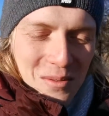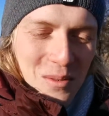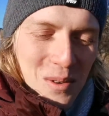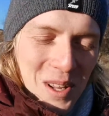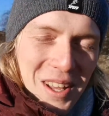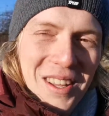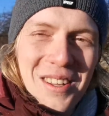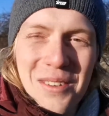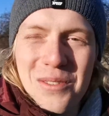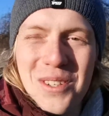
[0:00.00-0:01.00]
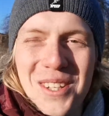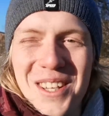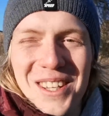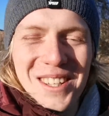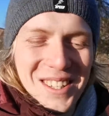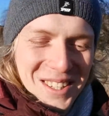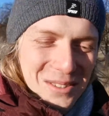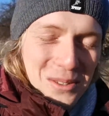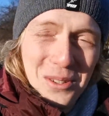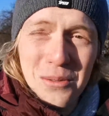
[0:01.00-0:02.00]
w ogóle wszystkich, e,
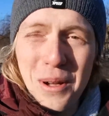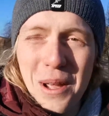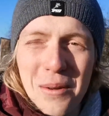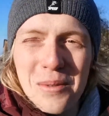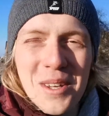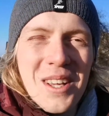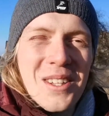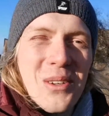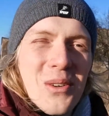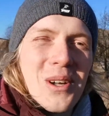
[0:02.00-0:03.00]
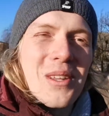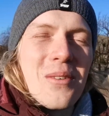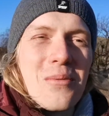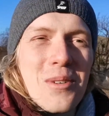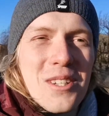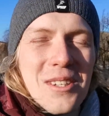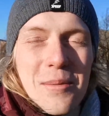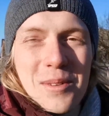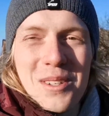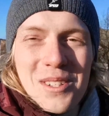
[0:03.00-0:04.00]
którzy słuchają tego kanału, bo jest
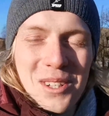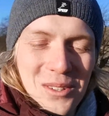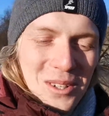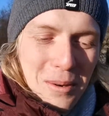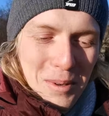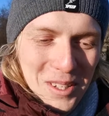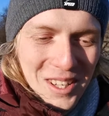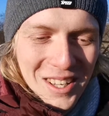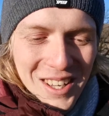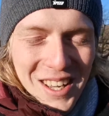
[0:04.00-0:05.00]
tam z czego czerpać